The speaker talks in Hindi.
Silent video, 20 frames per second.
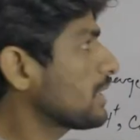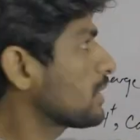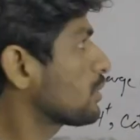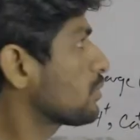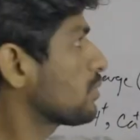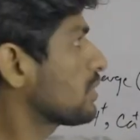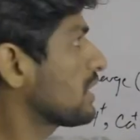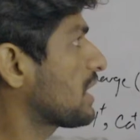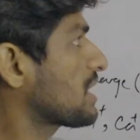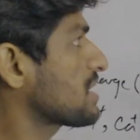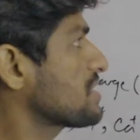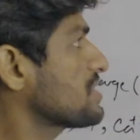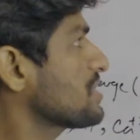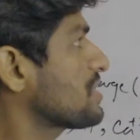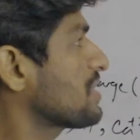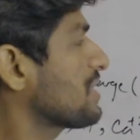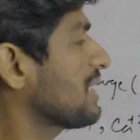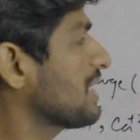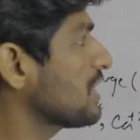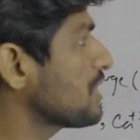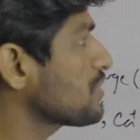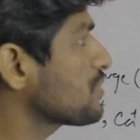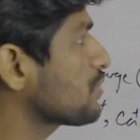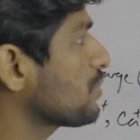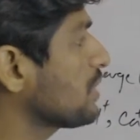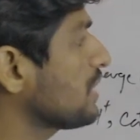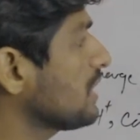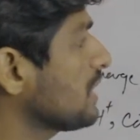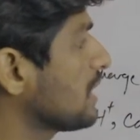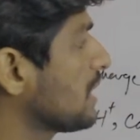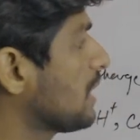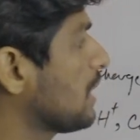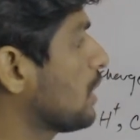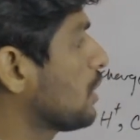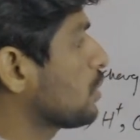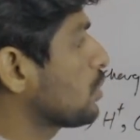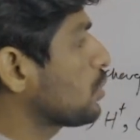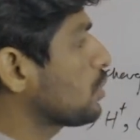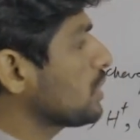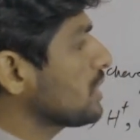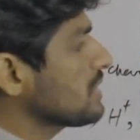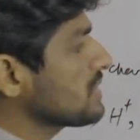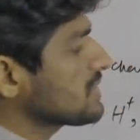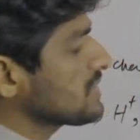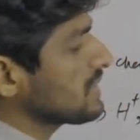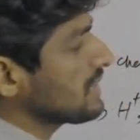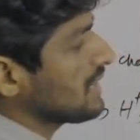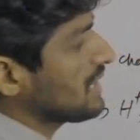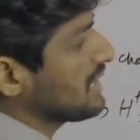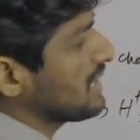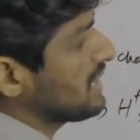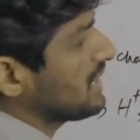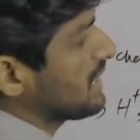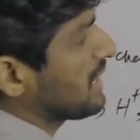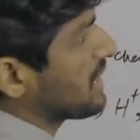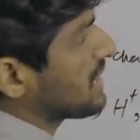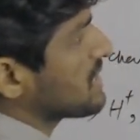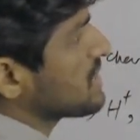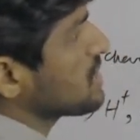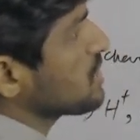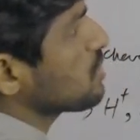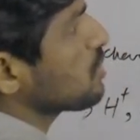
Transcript: तो एनर्जी रिलीज़ हुई तो इस एनर्जी जो